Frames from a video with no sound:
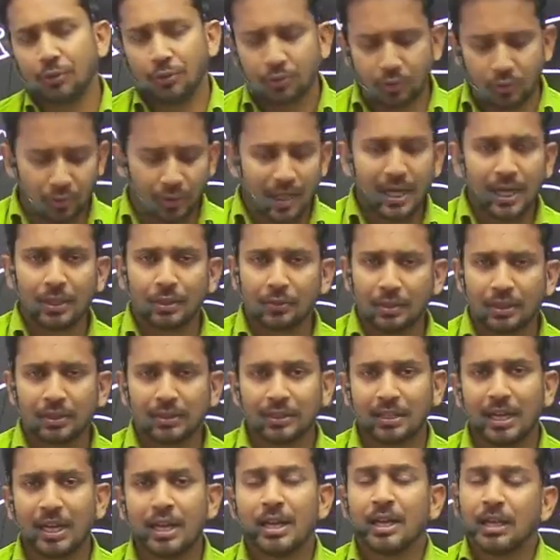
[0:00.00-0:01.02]
चुका है ट्वेल्थ
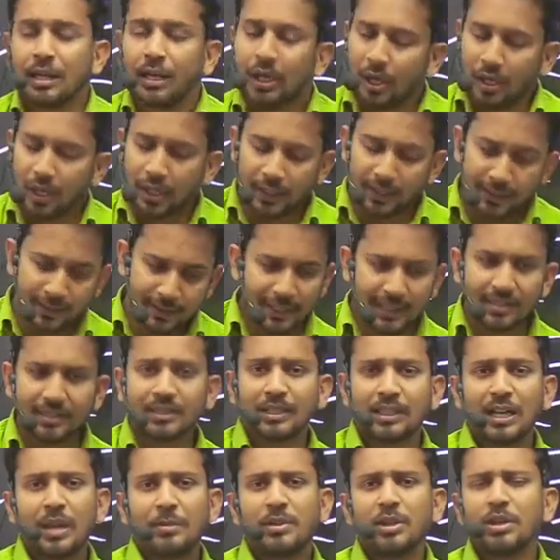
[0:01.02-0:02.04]
का और टेंथ
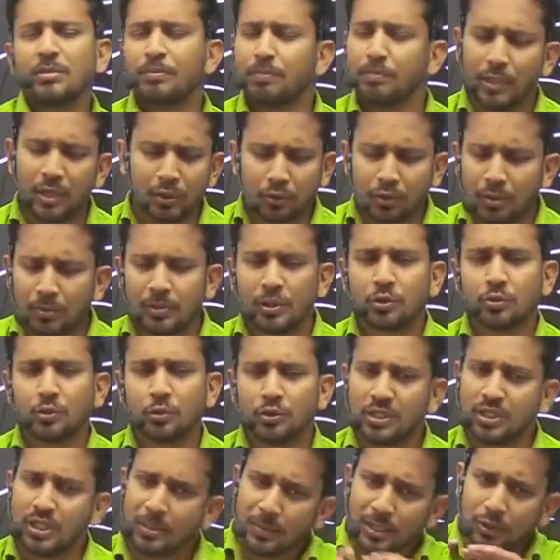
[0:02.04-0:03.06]
का भी बिल्कुल भी
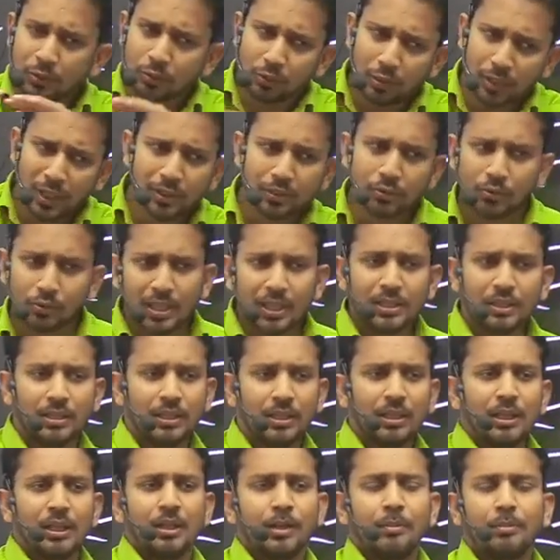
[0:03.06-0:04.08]
सोचिए मत तुरंत तुरंत
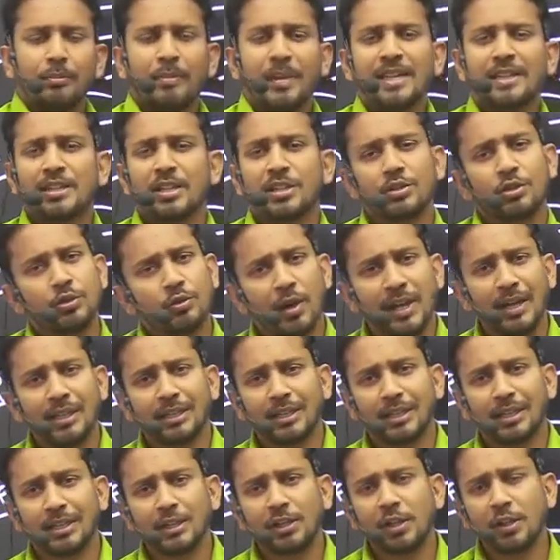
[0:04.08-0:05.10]
बैचेस ज्वाइन
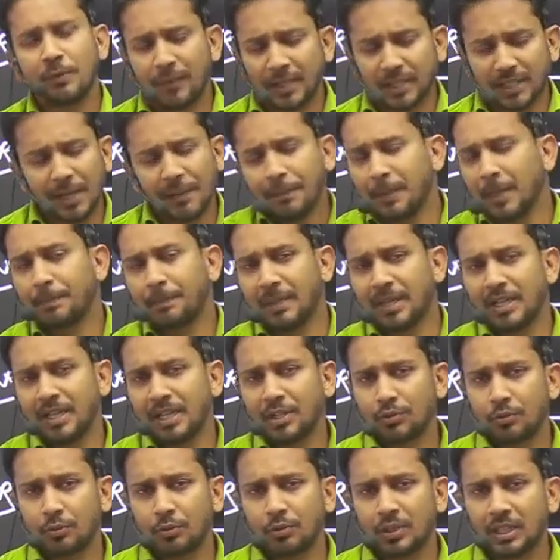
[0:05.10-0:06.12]
करिए और फटाफट पढ़ना
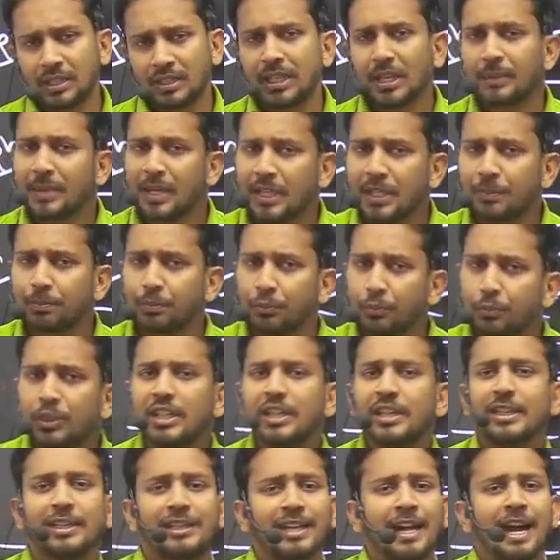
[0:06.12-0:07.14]
शुरू करिए हमारी पूरी
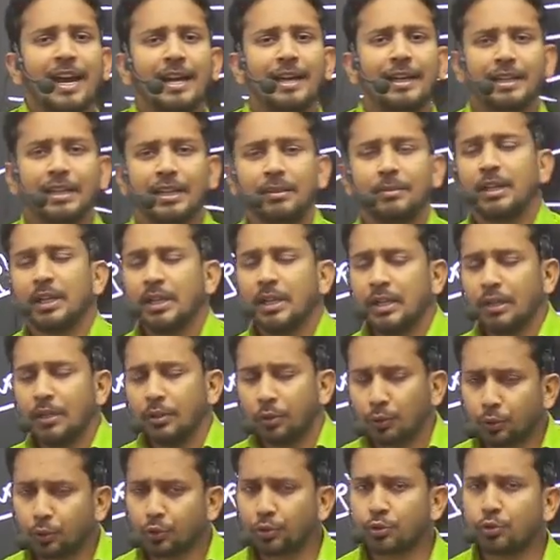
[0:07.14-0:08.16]
इंटायर टीम
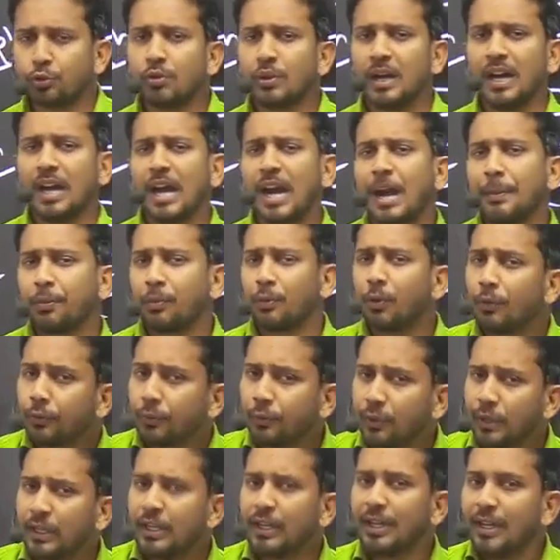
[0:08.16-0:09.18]
उत्सुक है आपको
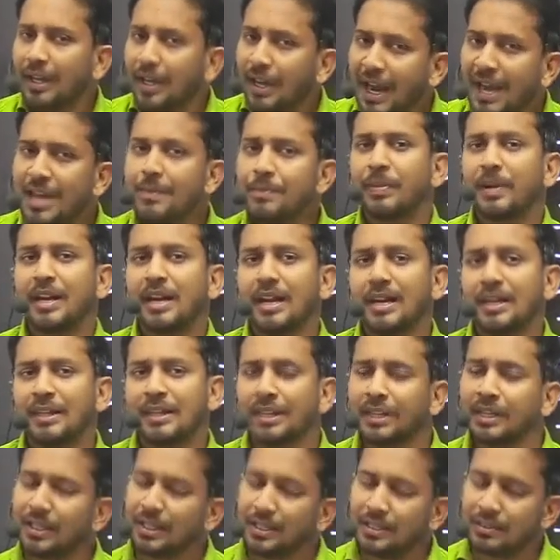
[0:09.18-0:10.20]
फुल्ली लाइव पढ़ाने
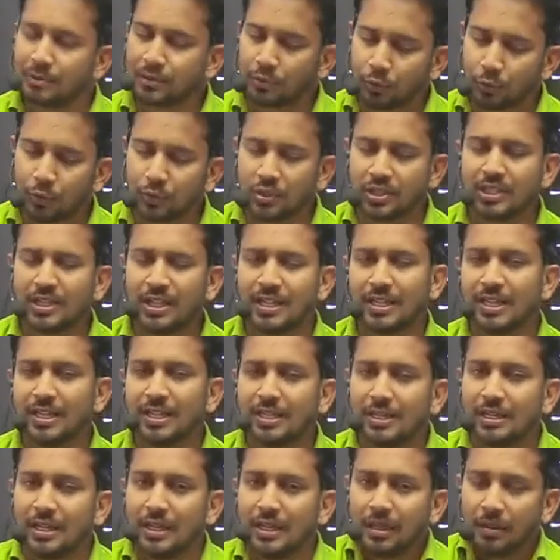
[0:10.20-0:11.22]
के लिए सोचिए
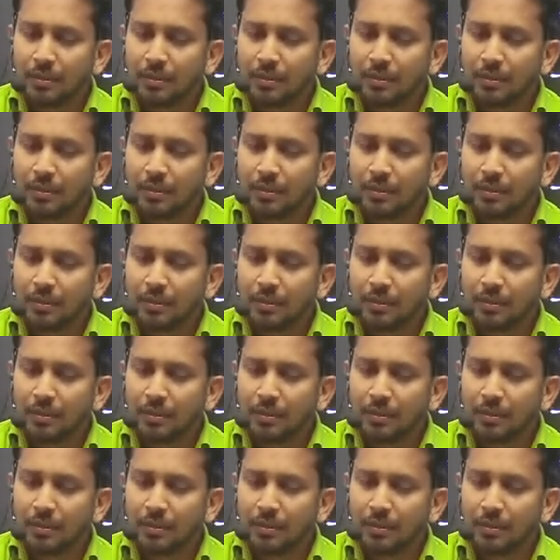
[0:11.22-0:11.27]
नहीं